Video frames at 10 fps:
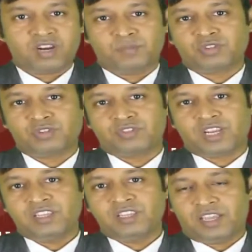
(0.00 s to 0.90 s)
আমন্ত্রণ
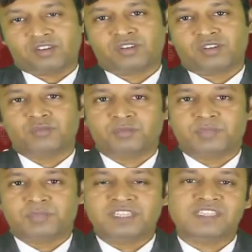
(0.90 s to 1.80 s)
জানিয়ে এখনকার মতো
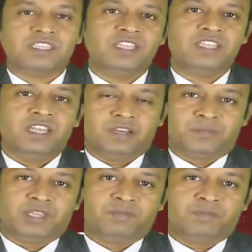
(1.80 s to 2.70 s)
বিদায় নিচ্ছি
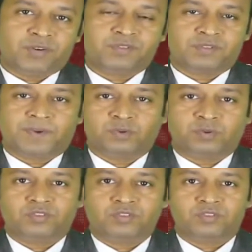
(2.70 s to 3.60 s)
আমি মাহফুজ
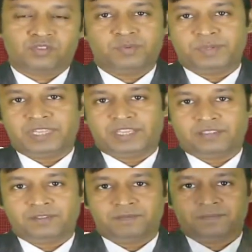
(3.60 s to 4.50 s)
ফারুক শুভ বিদায়